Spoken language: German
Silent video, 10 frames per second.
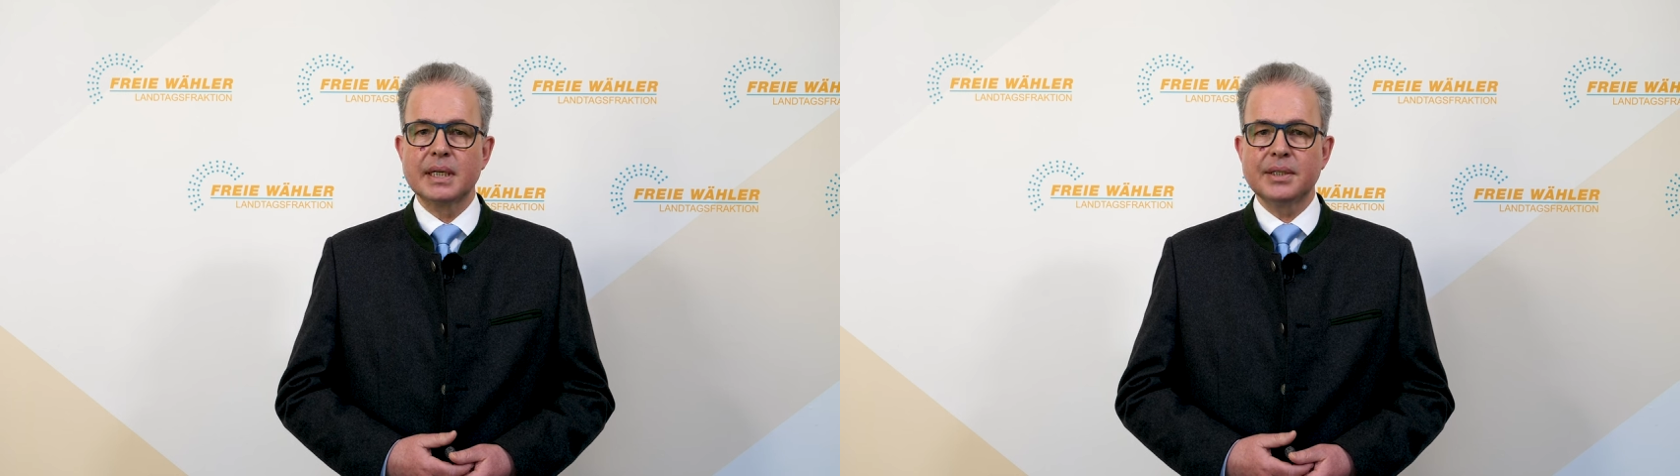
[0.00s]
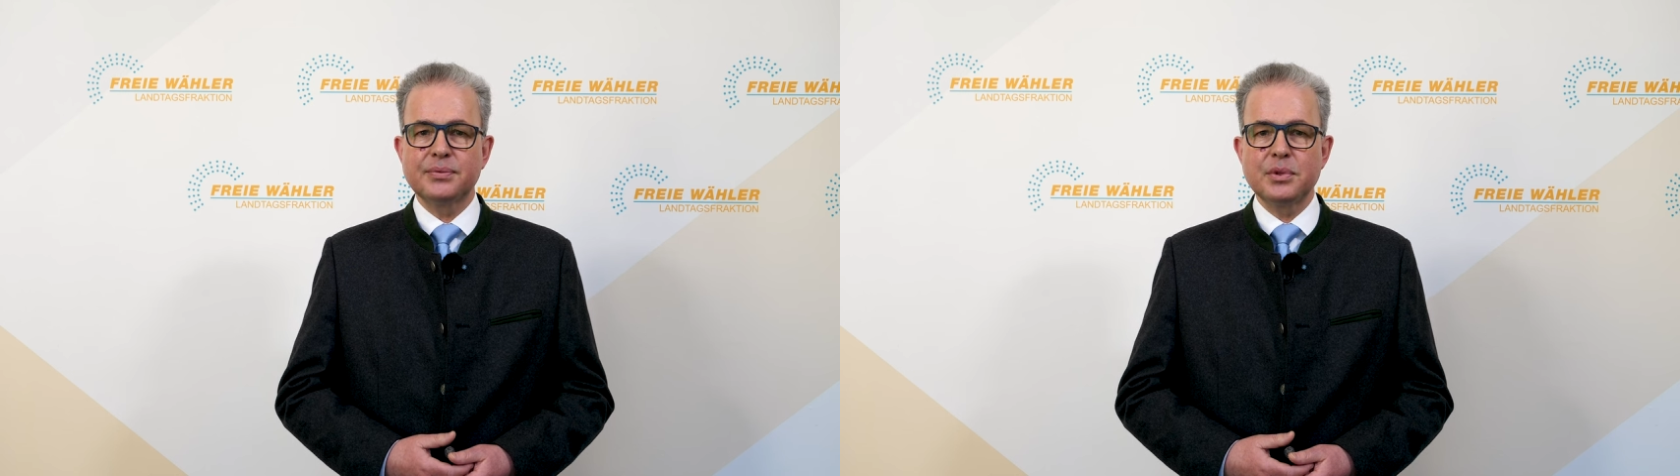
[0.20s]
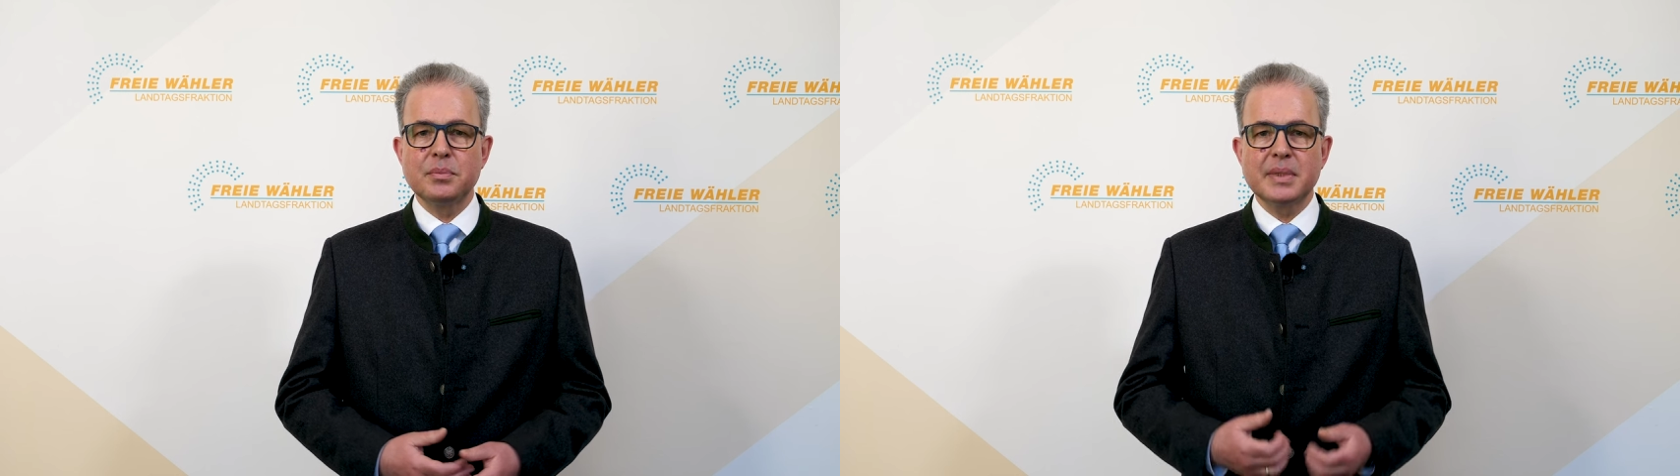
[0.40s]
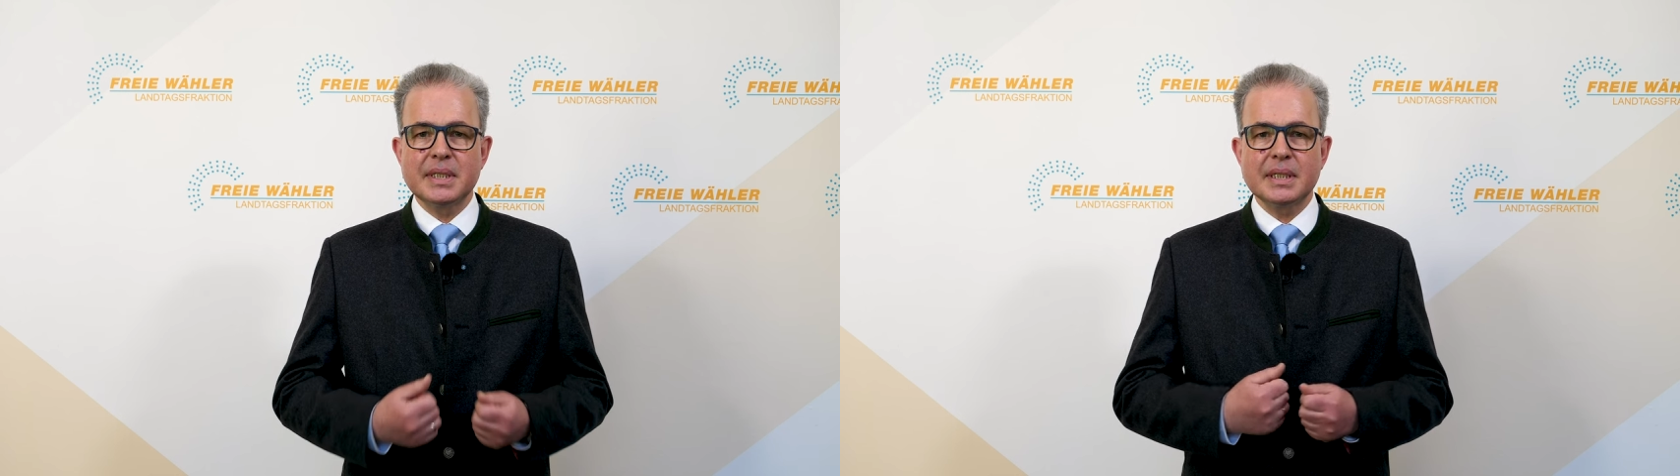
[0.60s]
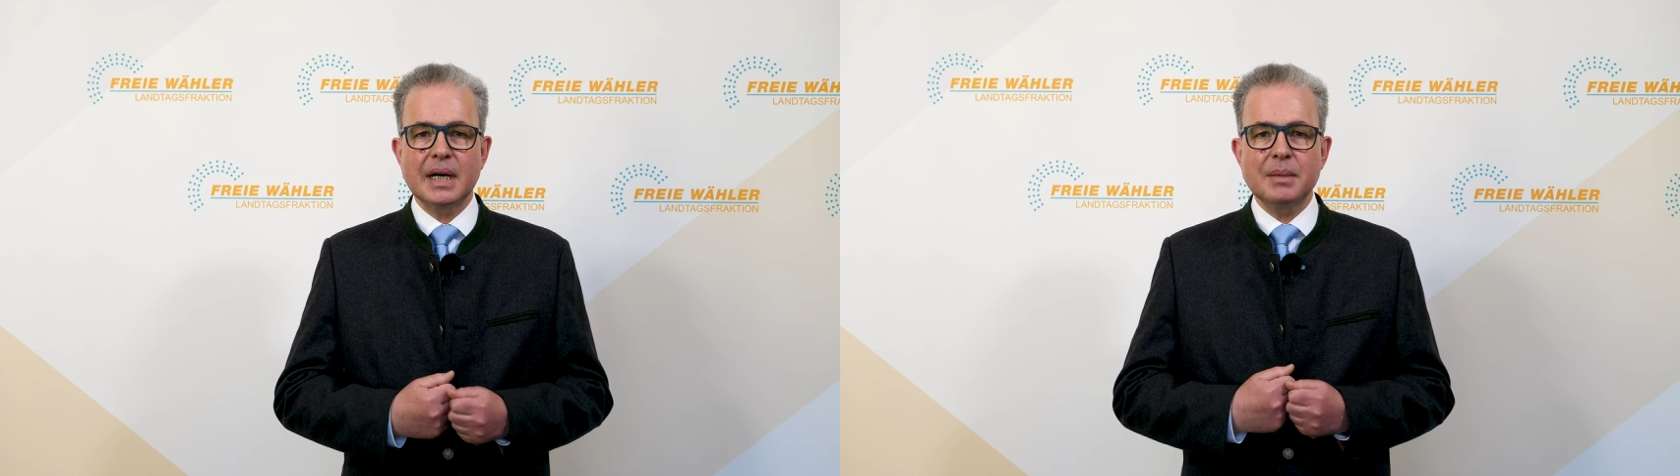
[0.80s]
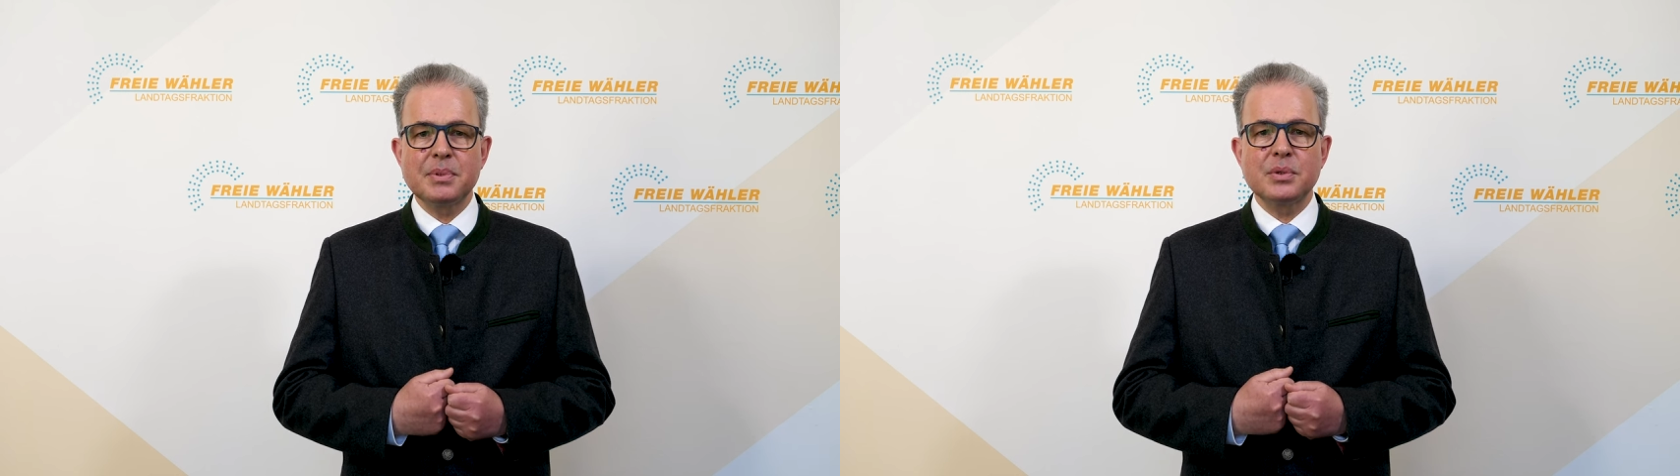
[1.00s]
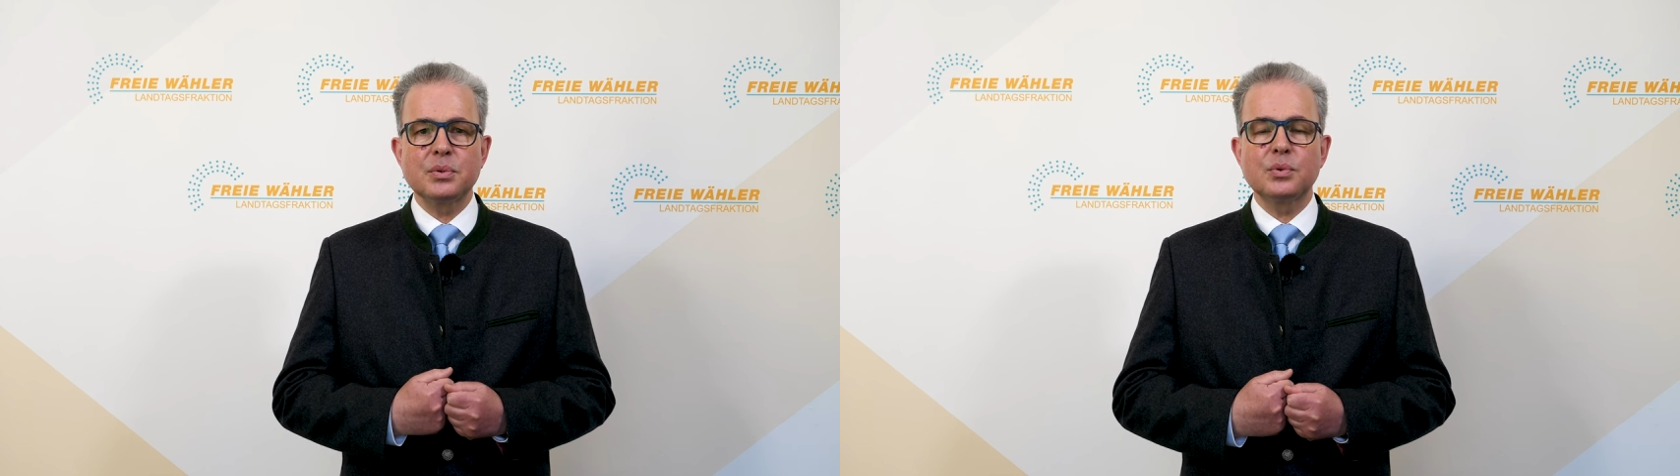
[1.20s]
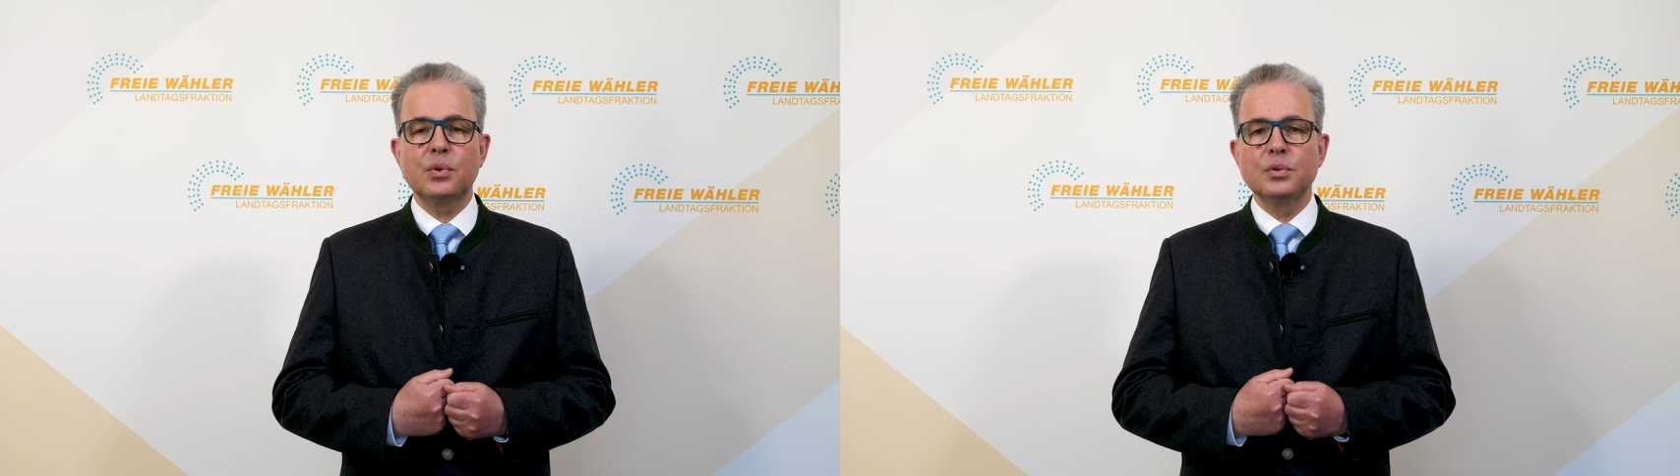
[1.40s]
Ich fühle mich
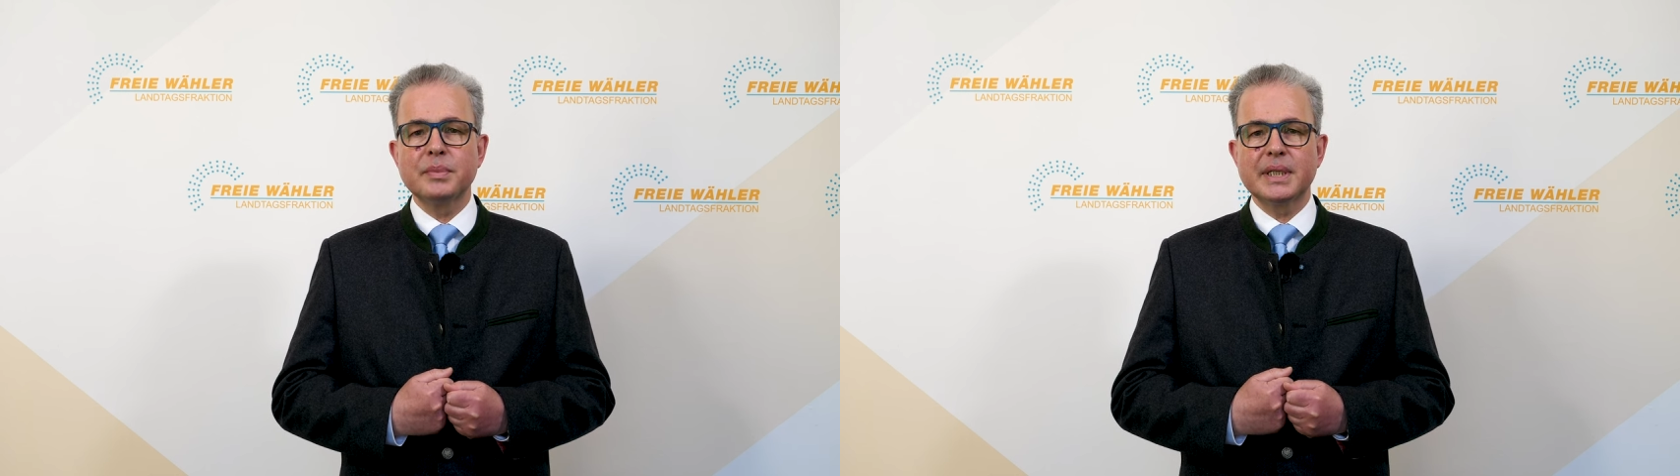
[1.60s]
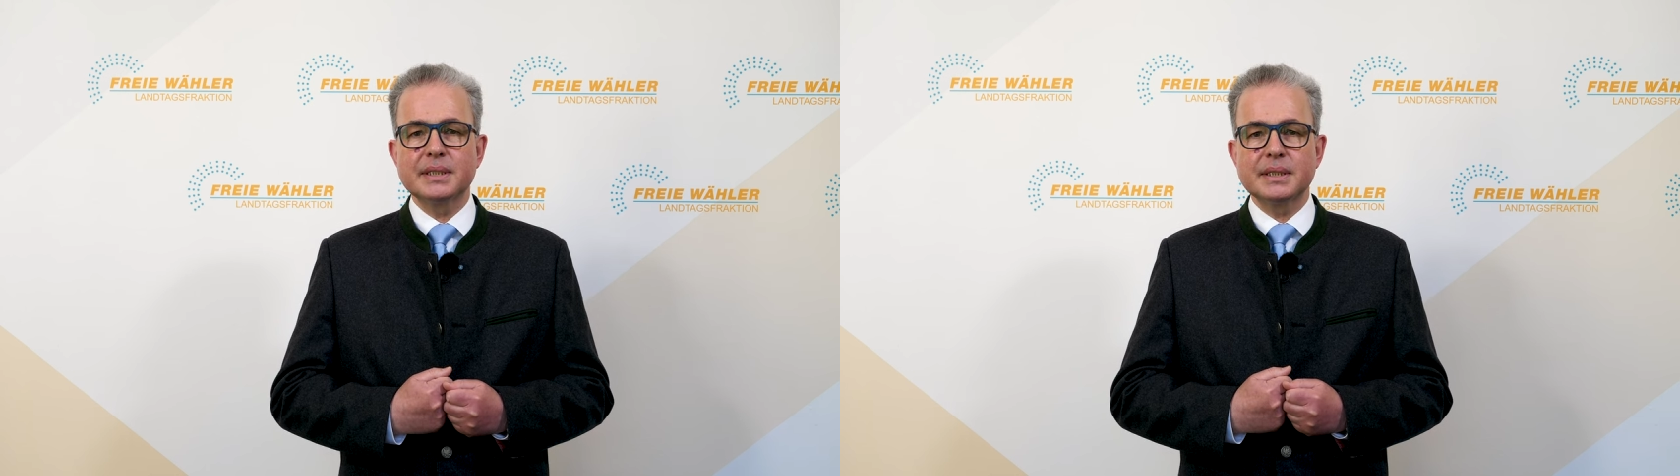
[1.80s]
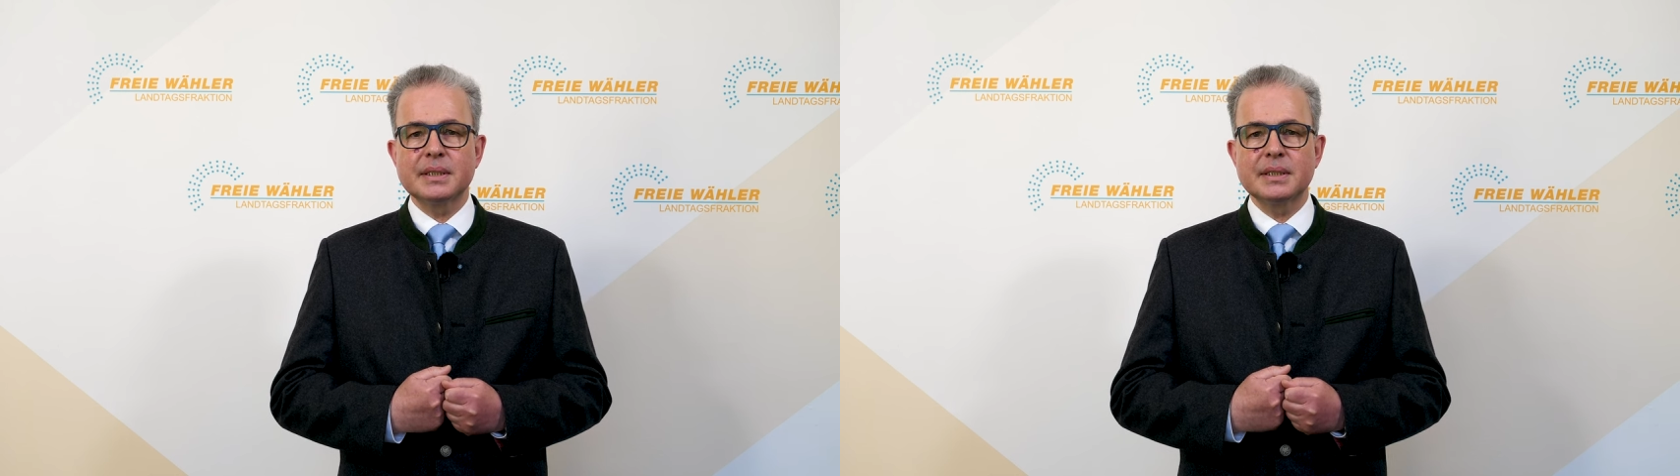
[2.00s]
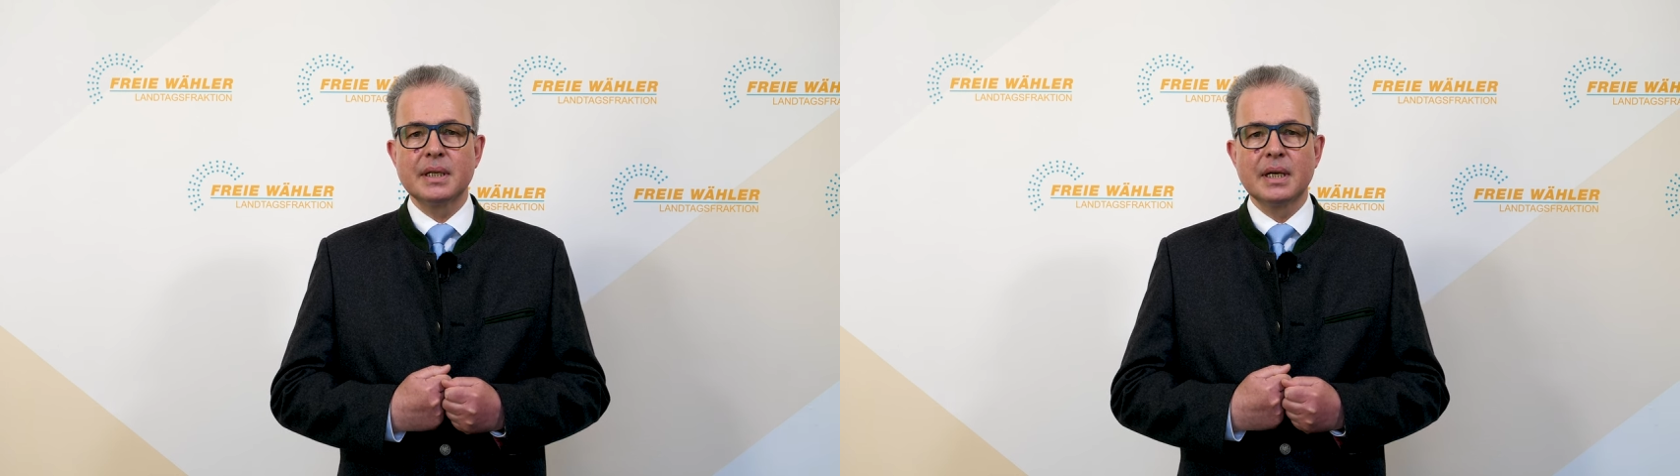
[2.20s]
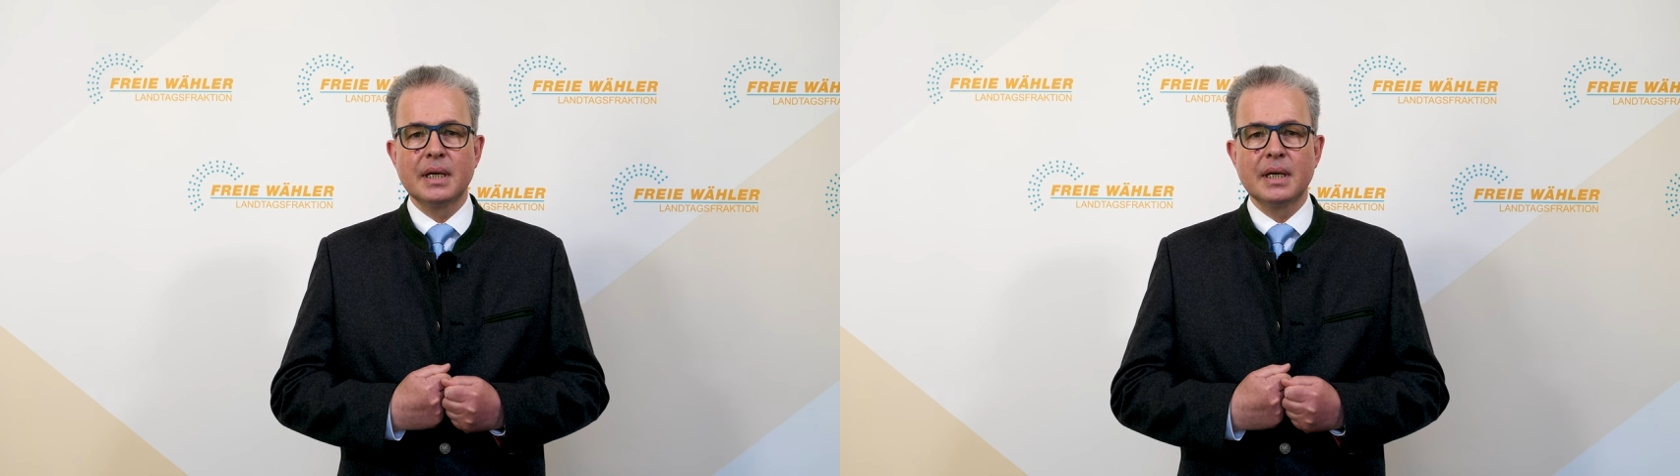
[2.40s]
absolut ohnmächtig